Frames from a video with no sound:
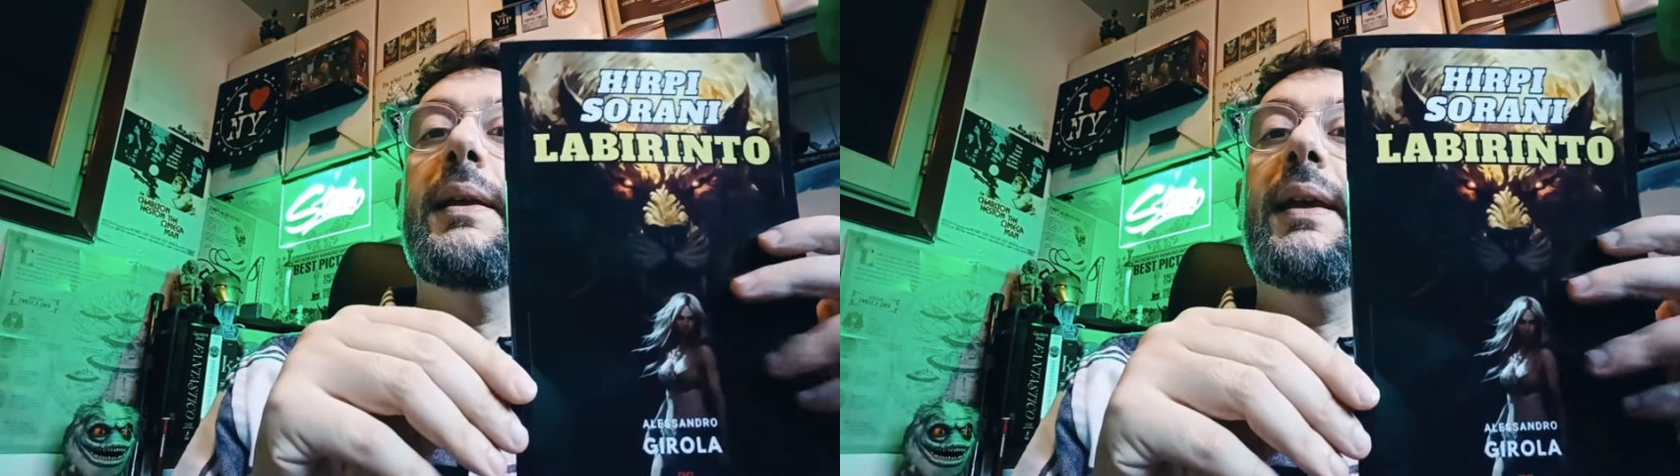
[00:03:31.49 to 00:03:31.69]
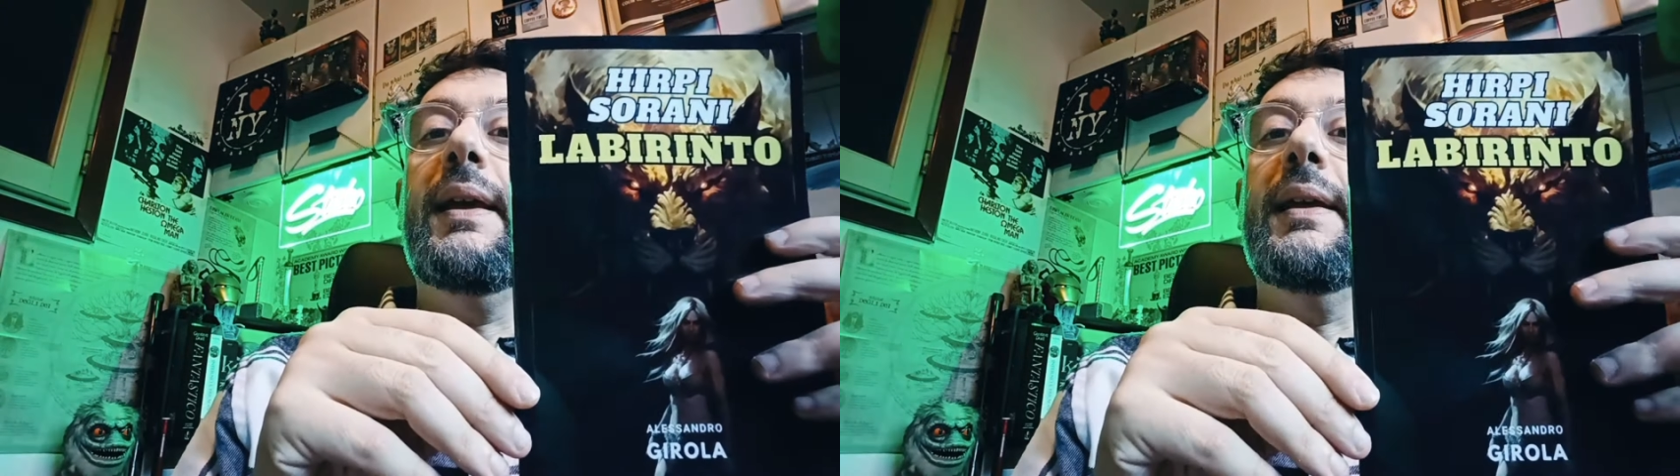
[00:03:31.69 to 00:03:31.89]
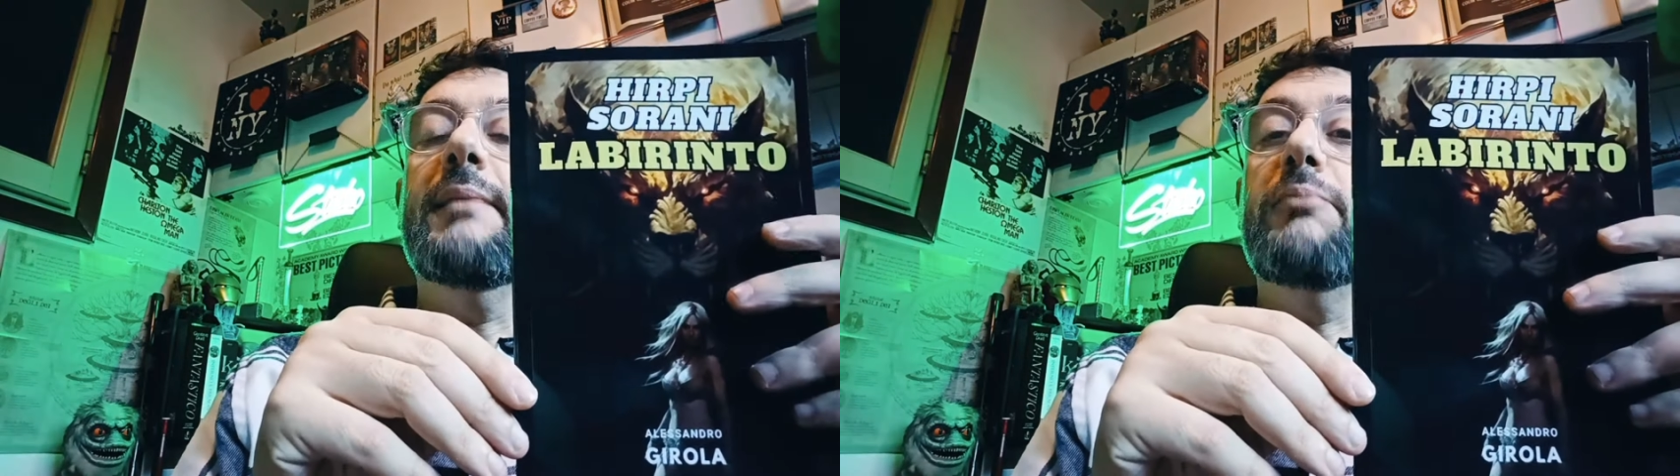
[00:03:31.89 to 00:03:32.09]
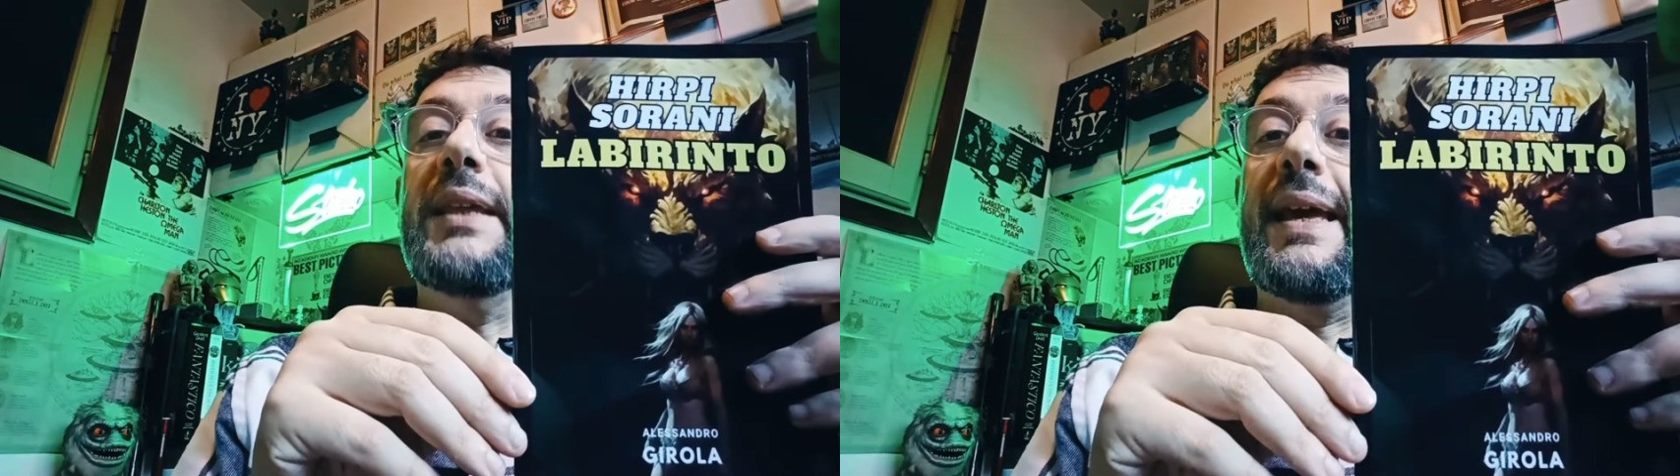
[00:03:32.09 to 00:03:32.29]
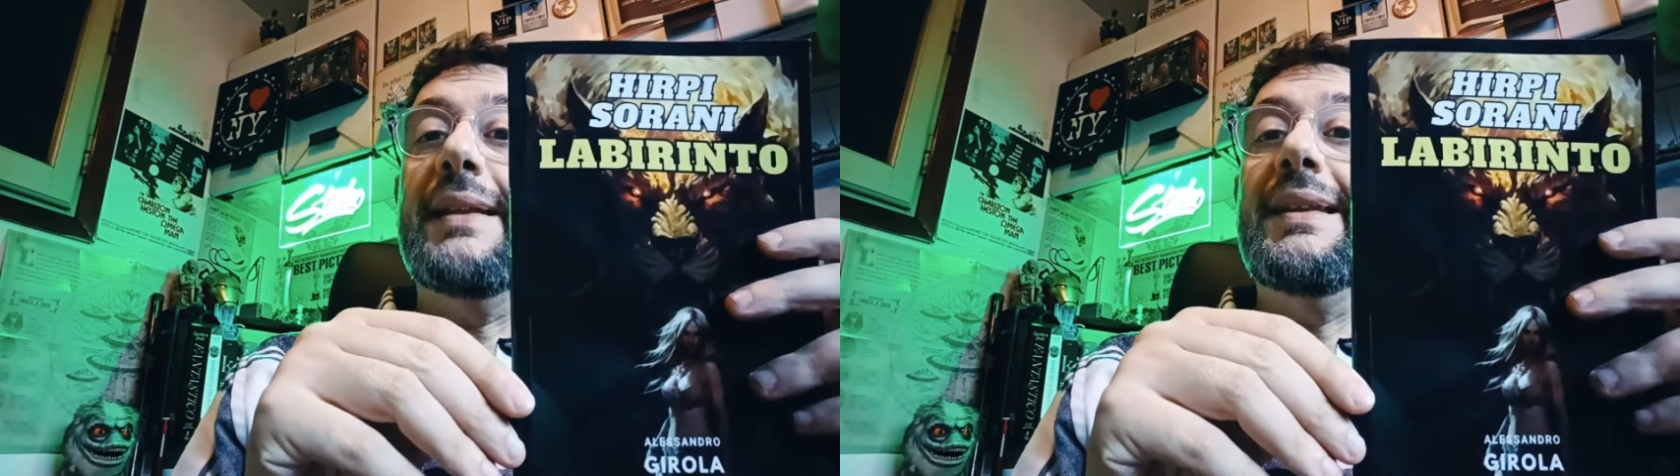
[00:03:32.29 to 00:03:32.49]
e
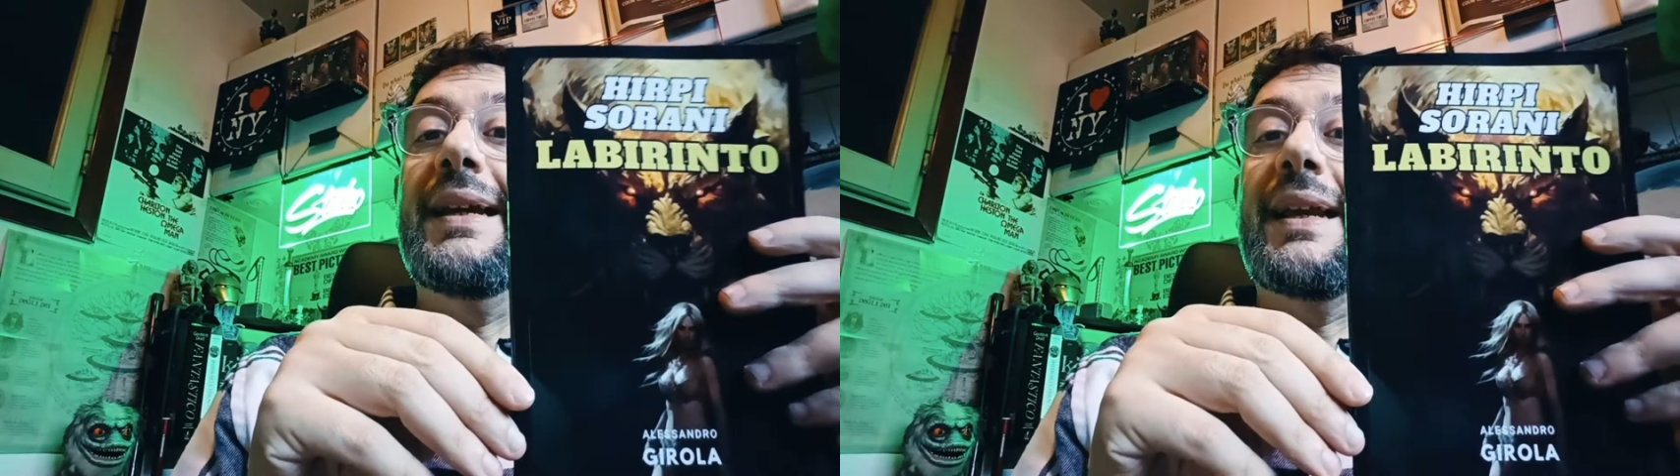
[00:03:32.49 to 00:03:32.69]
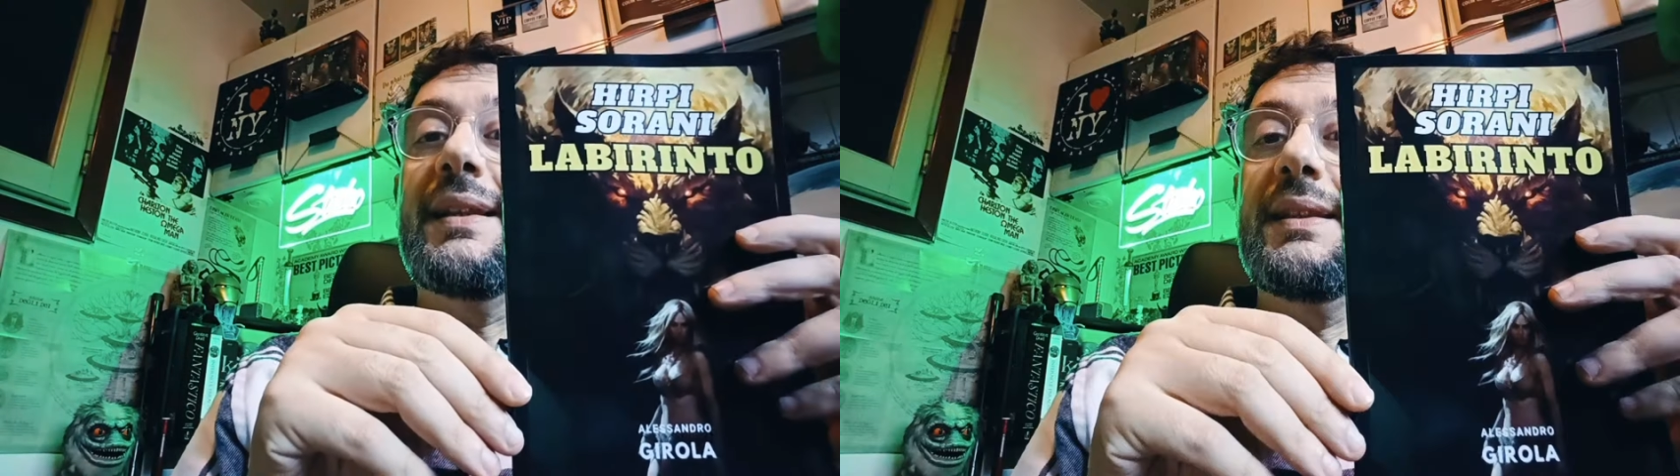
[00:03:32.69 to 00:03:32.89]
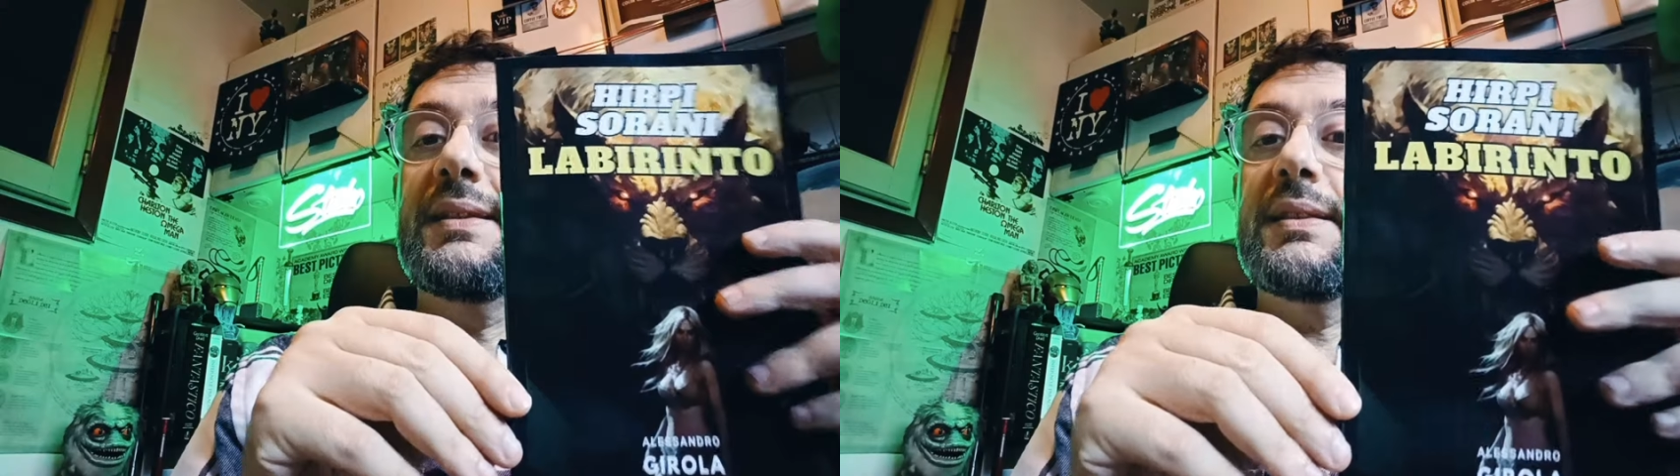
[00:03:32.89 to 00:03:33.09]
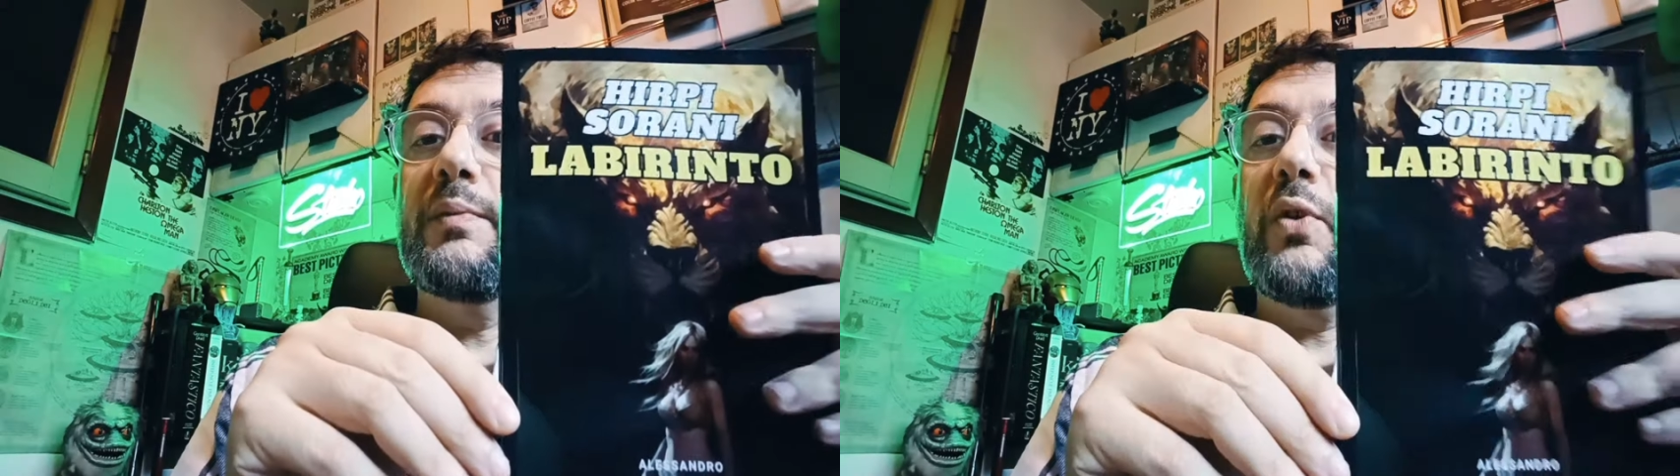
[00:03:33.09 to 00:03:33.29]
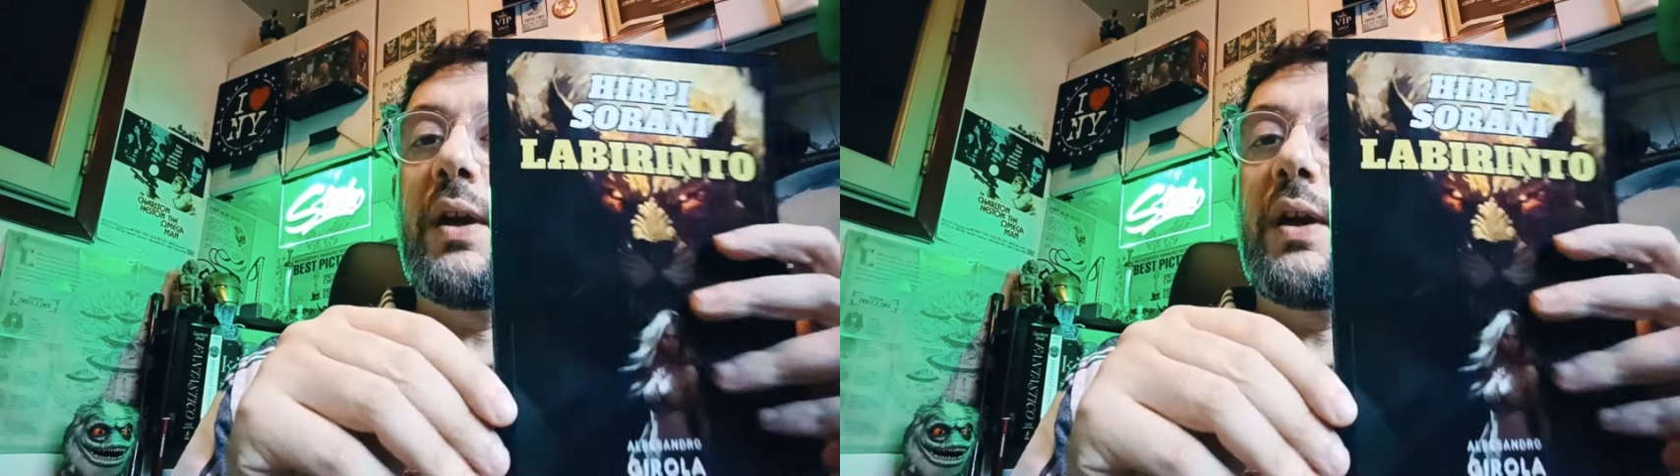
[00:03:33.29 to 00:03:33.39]
mi è di grandissimo